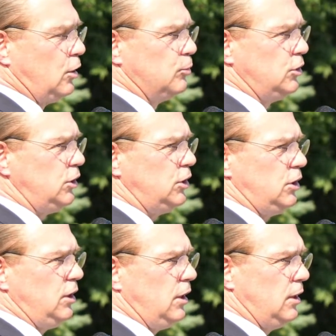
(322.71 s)

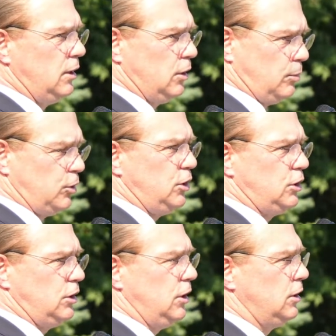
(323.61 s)
Komuniści,
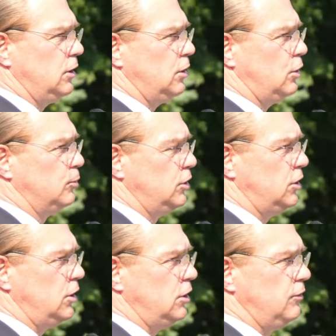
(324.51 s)
robotnicy
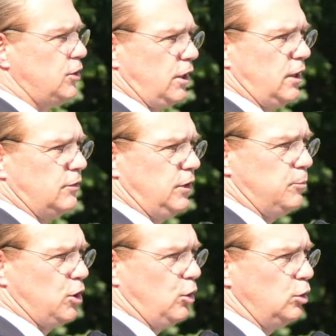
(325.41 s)
komunistyczni w Czechach, w
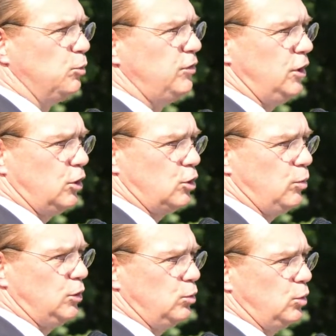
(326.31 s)
Niemczech odmówili
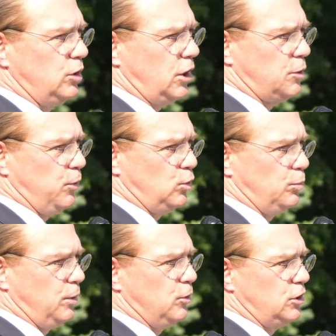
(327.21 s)
rozładunku i transportu
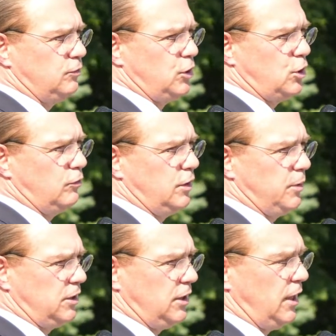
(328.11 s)
pomocy wojskowej i
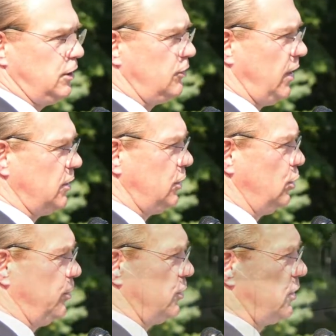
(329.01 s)
materialnej z Francji
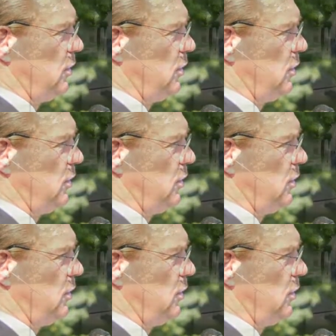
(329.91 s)
do Polski.